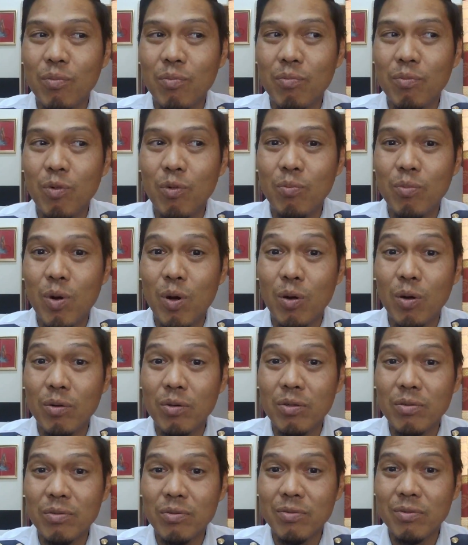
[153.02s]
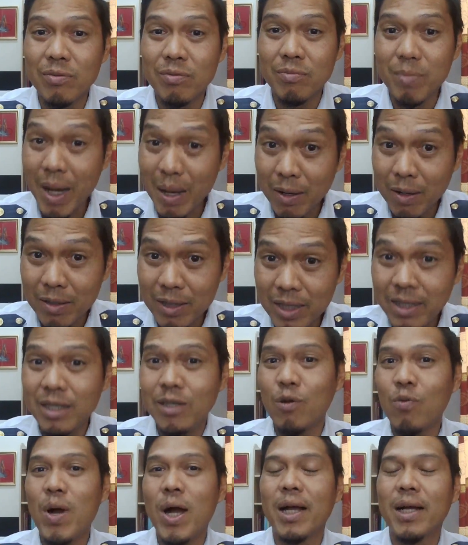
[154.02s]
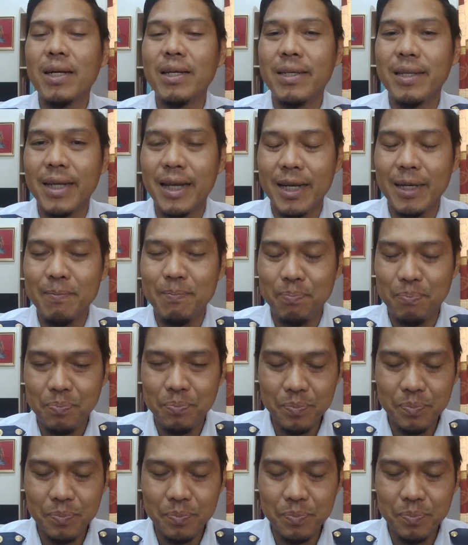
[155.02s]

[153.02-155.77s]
มุมมองมากขึ้นกว้างขึ้นนะครับ